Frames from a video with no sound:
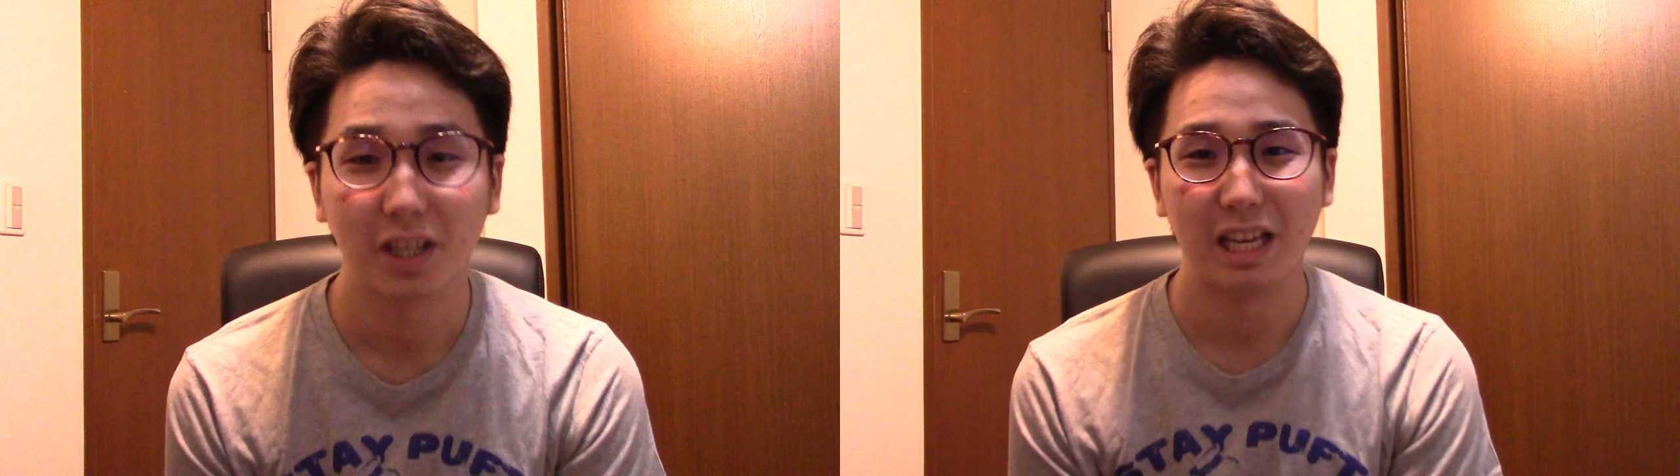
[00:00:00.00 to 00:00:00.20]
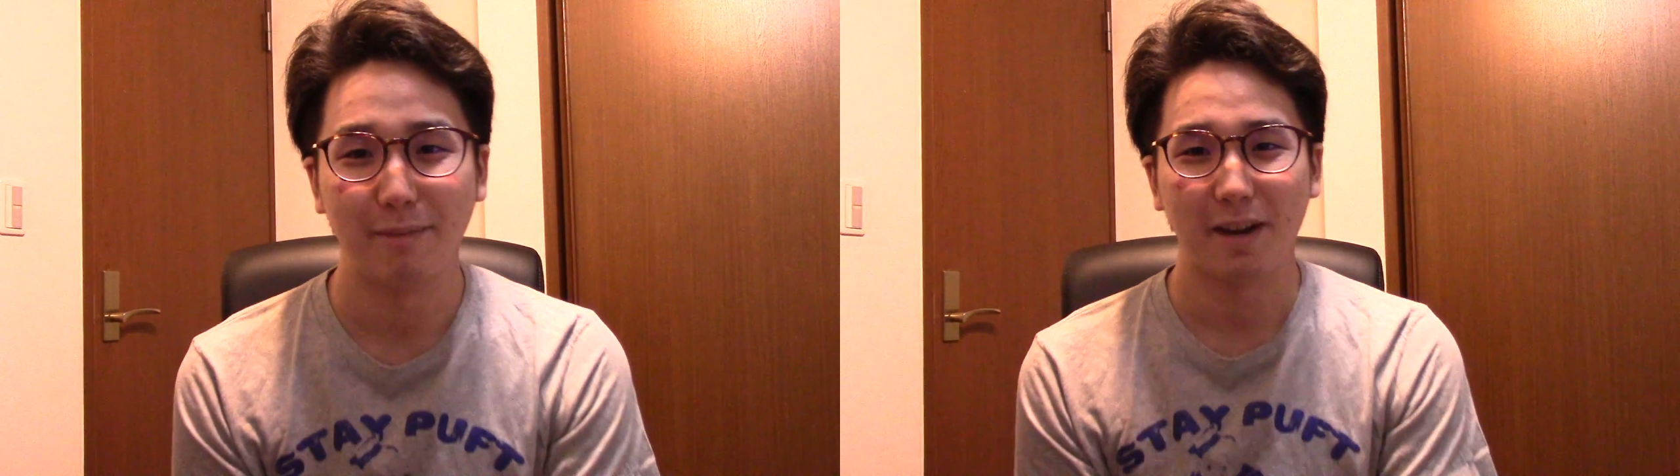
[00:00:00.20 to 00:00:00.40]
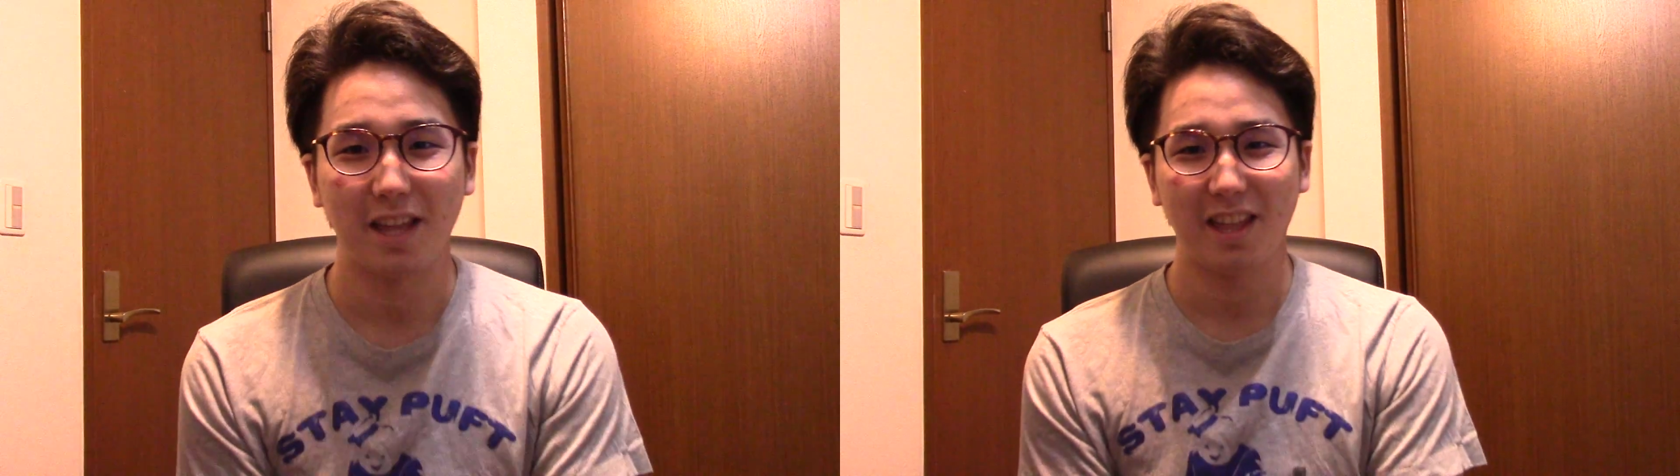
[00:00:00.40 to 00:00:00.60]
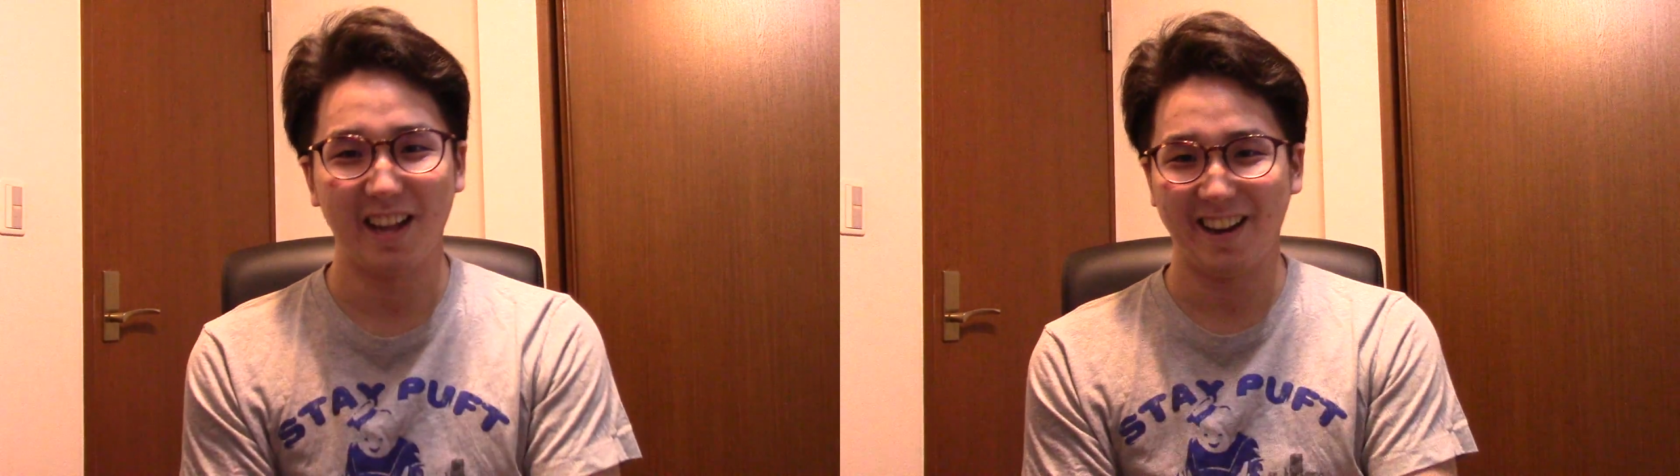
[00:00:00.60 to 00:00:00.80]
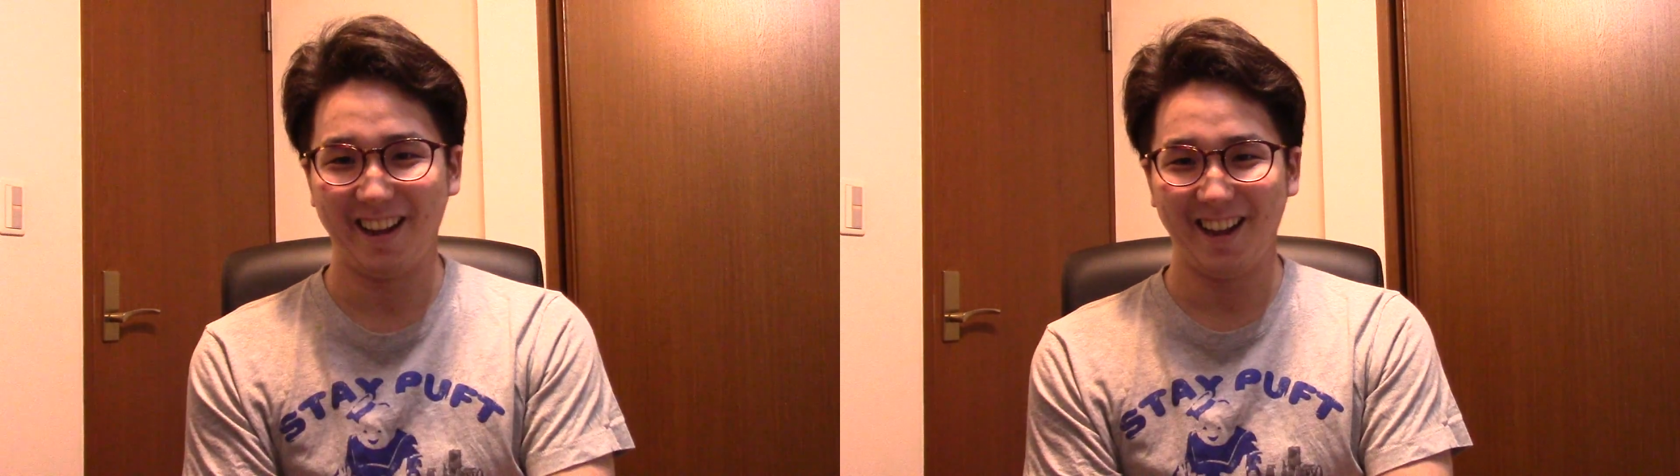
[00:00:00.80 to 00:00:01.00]
来まし
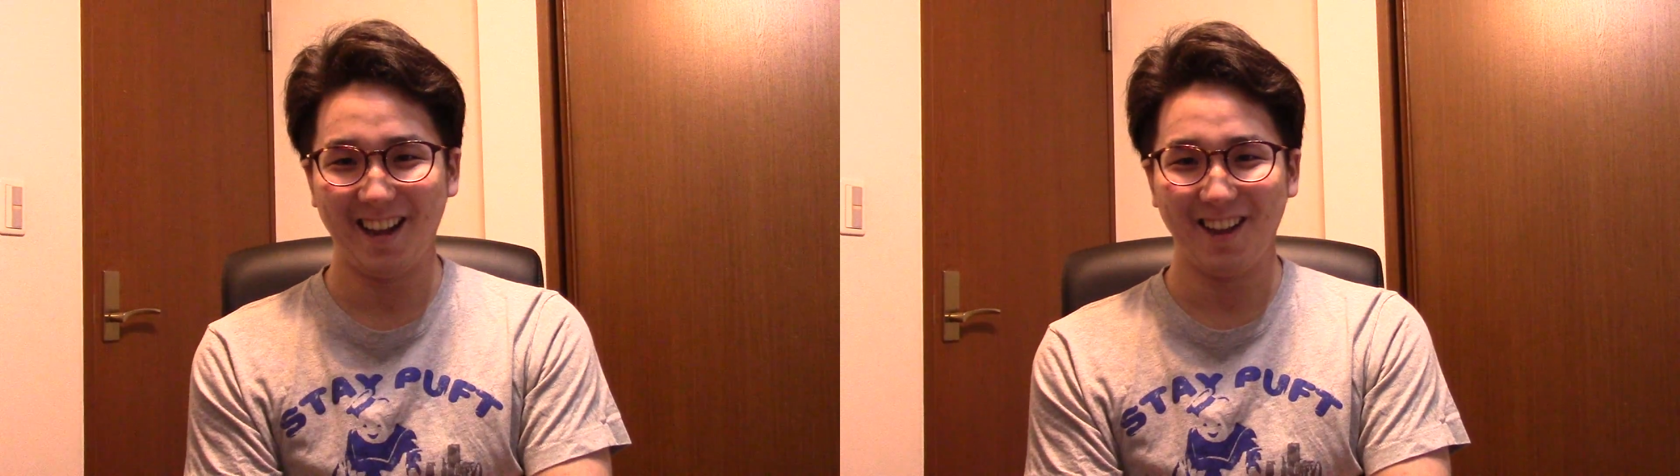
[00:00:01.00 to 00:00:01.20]
たね